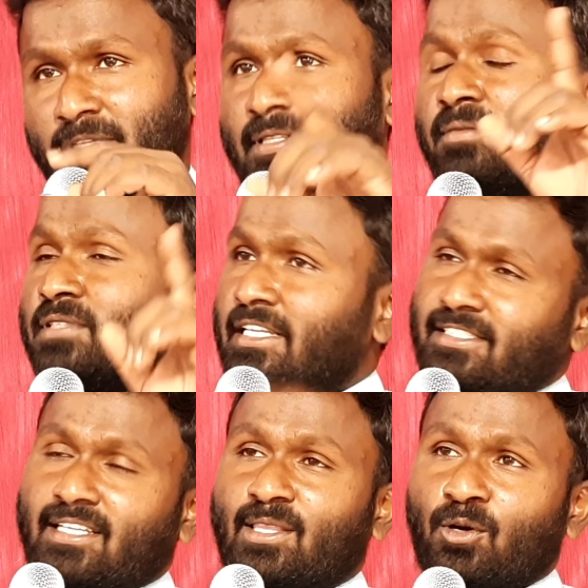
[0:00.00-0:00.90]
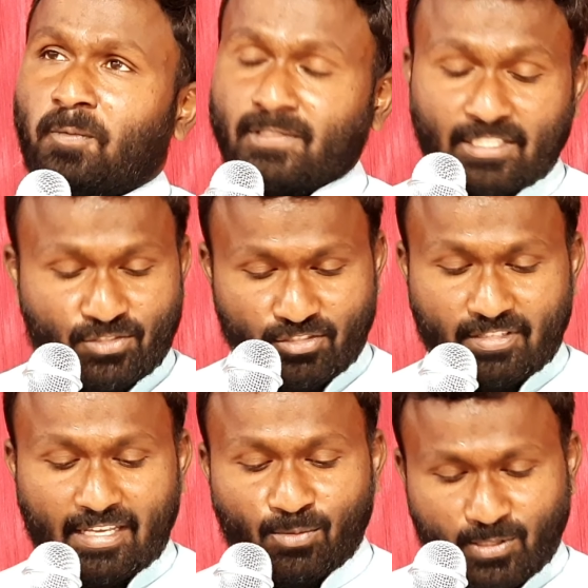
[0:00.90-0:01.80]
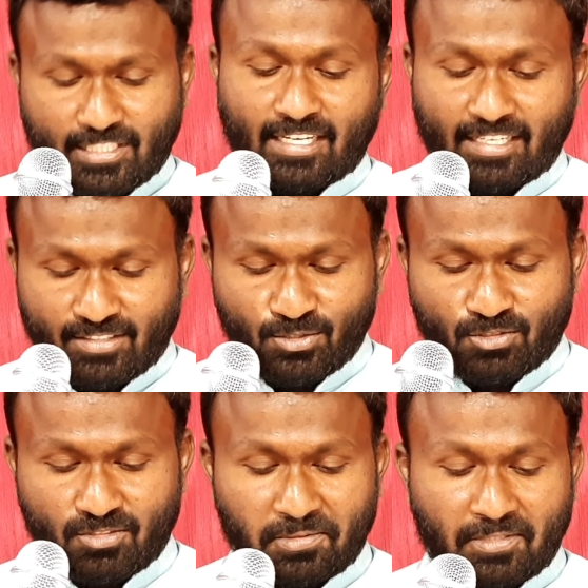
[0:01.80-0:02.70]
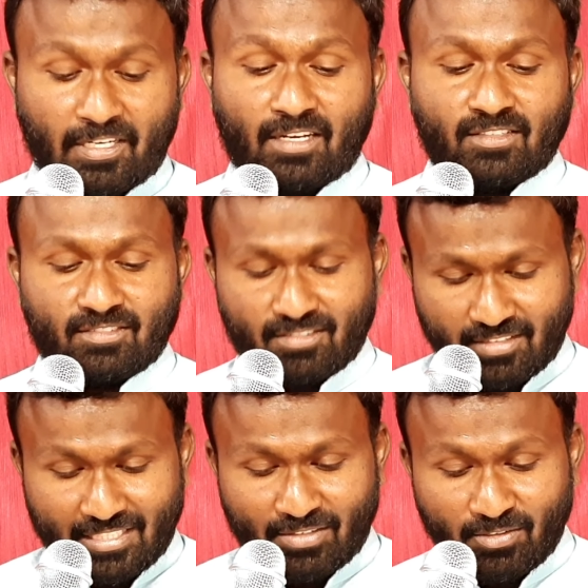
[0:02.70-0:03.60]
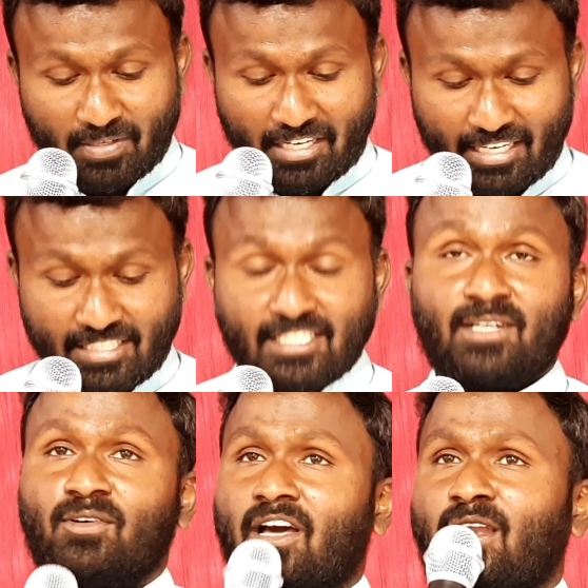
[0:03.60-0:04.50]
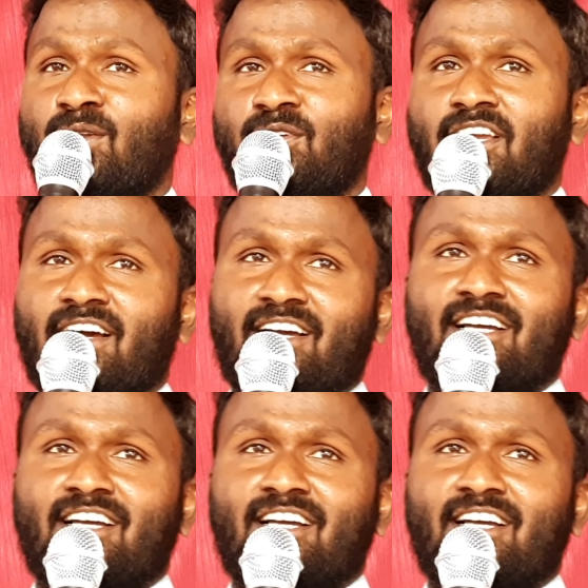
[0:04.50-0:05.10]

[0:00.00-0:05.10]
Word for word: మొత్తం సంచి అంతా ఓపెన్ చేసి చూస్తే ఒకసారి నేను చూసుకుంటున్నాను దేవుడు ఇవన్నీ ఇచ్చాడు హలలుయా